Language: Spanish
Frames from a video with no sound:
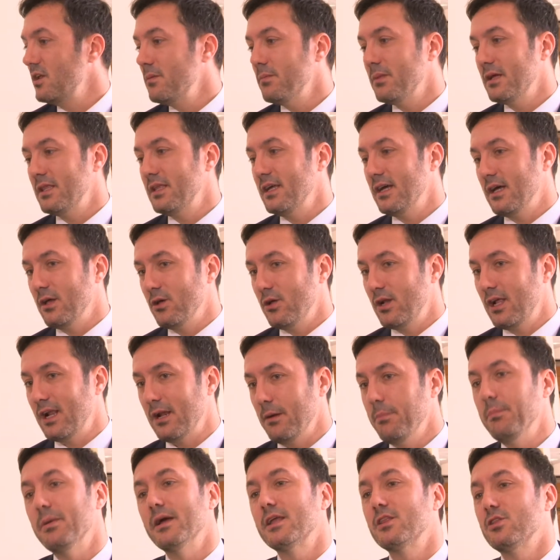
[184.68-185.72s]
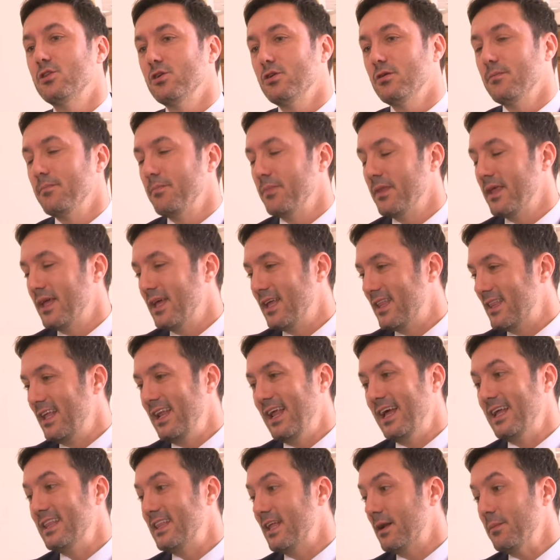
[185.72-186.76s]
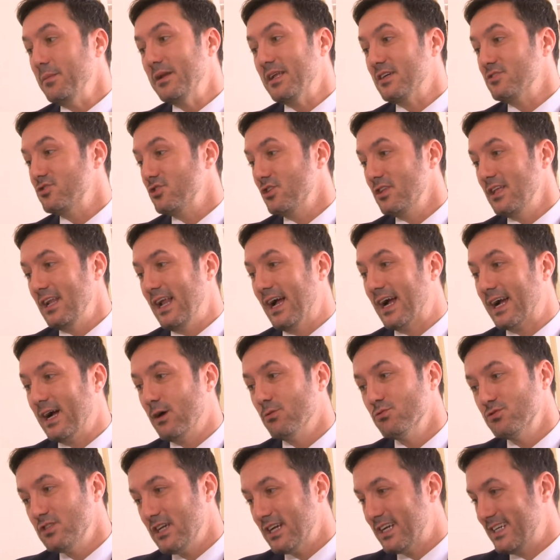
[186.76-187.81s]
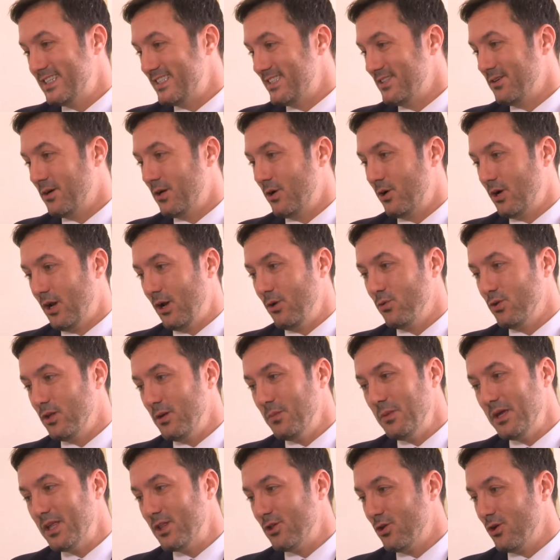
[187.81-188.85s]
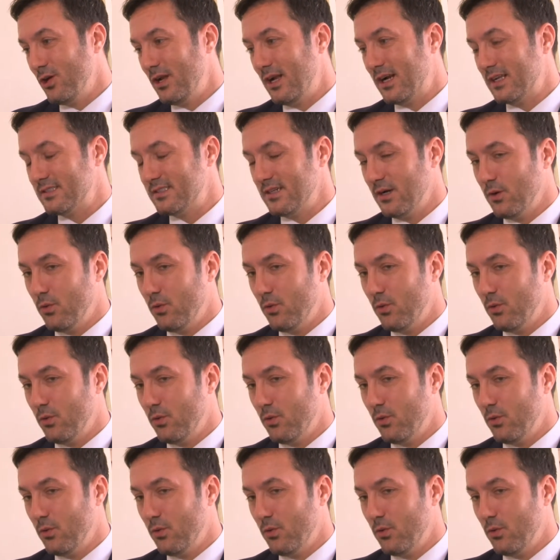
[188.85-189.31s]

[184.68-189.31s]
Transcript: investigadora respecto de la determinación de las causas que llevaron al hundimiento del Ara San